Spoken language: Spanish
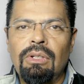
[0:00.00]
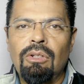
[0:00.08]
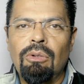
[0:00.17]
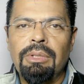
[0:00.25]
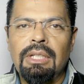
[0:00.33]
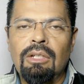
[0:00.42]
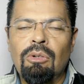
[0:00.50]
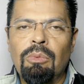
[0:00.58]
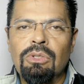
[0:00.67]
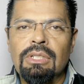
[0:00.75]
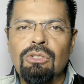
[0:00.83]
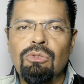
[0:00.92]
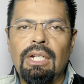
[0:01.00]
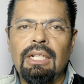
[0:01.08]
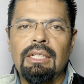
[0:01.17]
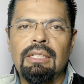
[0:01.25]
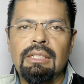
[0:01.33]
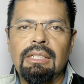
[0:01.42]
El lobby
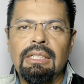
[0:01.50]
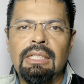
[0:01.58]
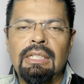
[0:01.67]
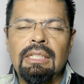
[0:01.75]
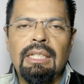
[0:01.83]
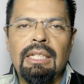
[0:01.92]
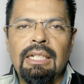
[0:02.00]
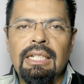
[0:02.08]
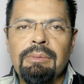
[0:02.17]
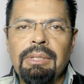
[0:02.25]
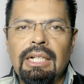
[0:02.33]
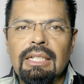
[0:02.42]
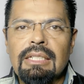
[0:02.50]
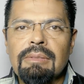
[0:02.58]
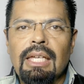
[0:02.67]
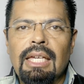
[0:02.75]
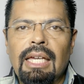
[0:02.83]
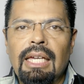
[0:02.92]
homosexual y de lesbianas
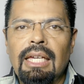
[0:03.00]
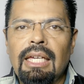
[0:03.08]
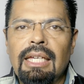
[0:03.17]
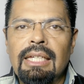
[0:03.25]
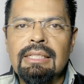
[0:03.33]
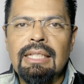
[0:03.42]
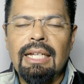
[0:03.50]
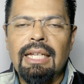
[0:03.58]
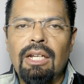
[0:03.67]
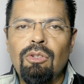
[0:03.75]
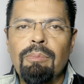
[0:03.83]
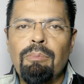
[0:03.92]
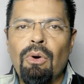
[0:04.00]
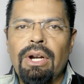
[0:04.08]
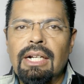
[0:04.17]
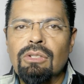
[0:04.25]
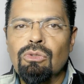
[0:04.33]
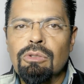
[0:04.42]
que están queriendo
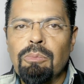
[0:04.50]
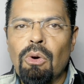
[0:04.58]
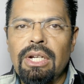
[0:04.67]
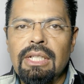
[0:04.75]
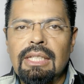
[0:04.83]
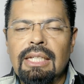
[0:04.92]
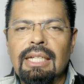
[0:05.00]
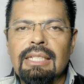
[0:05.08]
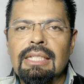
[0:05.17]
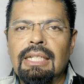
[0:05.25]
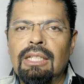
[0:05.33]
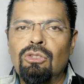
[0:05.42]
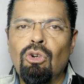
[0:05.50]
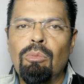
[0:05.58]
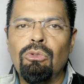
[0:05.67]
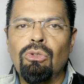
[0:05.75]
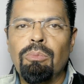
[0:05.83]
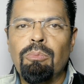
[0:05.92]
imponer sus políticas y que todo
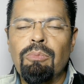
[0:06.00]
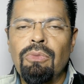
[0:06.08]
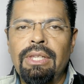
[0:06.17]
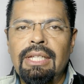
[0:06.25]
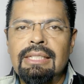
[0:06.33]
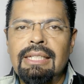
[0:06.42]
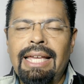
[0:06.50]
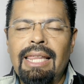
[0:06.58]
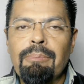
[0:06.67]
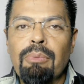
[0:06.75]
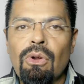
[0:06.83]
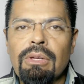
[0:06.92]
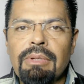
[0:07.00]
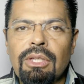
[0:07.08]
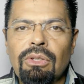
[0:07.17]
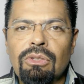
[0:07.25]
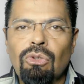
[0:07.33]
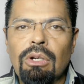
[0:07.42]
el mundo quede
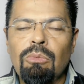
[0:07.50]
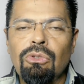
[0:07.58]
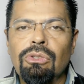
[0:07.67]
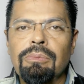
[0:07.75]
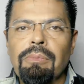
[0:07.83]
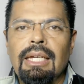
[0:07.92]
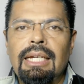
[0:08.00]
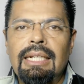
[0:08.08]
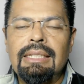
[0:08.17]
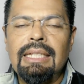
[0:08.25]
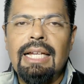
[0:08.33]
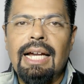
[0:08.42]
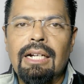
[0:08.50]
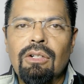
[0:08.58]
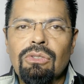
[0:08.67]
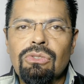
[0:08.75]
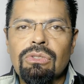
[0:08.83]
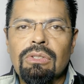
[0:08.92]
prohibido en todo el mundo
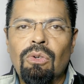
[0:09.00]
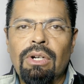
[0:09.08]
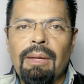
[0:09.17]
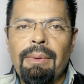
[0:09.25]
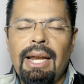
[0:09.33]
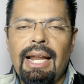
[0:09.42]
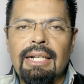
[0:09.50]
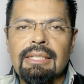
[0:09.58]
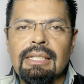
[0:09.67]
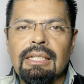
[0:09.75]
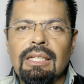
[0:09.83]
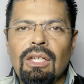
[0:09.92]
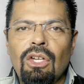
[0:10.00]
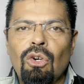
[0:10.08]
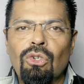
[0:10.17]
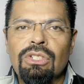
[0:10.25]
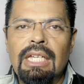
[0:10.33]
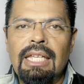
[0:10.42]
criticarlos o rebelarse
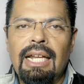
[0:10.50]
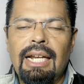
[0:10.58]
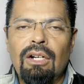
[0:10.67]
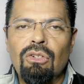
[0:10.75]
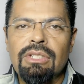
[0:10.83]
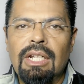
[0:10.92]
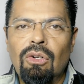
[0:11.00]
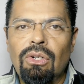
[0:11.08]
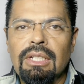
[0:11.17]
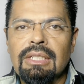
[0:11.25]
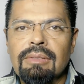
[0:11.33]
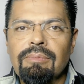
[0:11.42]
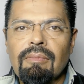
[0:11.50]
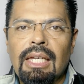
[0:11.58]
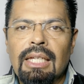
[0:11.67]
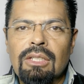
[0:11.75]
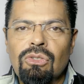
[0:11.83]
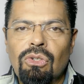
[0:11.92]
o señalar los errores
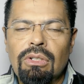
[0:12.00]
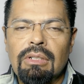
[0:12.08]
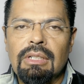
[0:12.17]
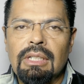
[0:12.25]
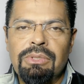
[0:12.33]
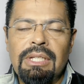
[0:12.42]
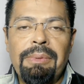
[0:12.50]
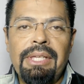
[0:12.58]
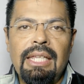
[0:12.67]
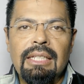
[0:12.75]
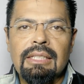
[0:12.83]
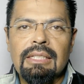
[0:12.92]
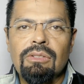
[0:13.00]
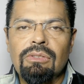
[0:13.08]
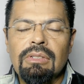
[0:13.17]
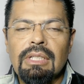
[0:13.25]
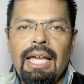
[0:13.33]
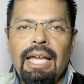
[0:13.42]
que son pues, evidentes, ¿no?